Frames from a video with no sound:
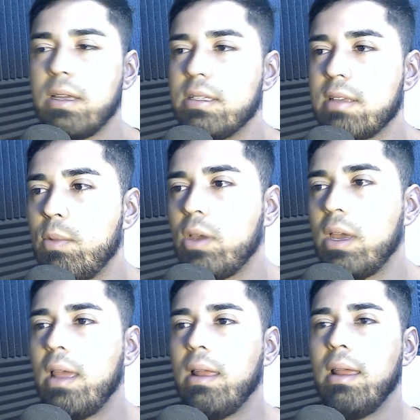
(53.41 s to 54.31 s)
Y sabemos
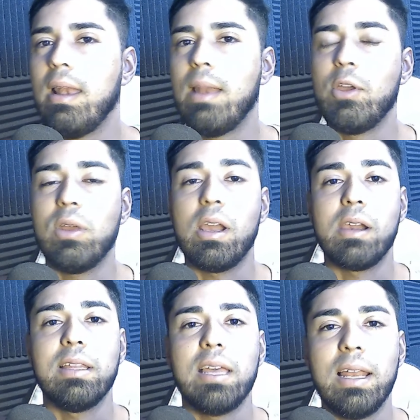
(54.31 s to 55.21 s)
que eh, la mayoría del
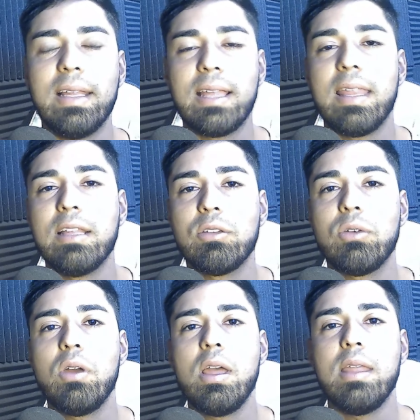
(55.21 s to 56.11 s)
retail está
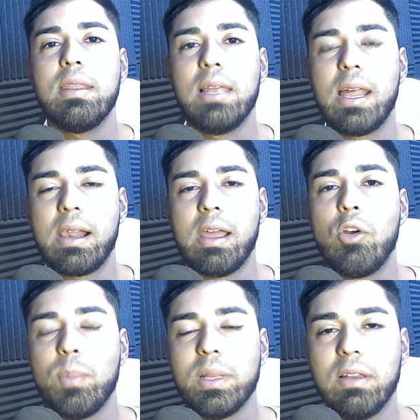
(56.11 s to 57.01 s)
dentro de las redes
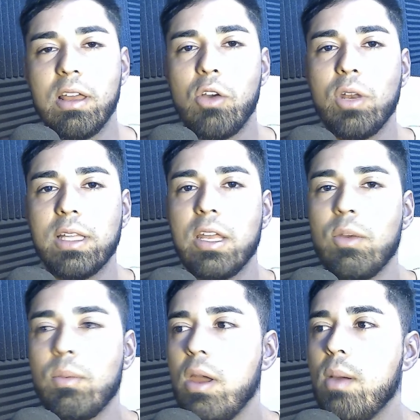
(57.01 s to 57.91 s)
compatibles con Ethereum.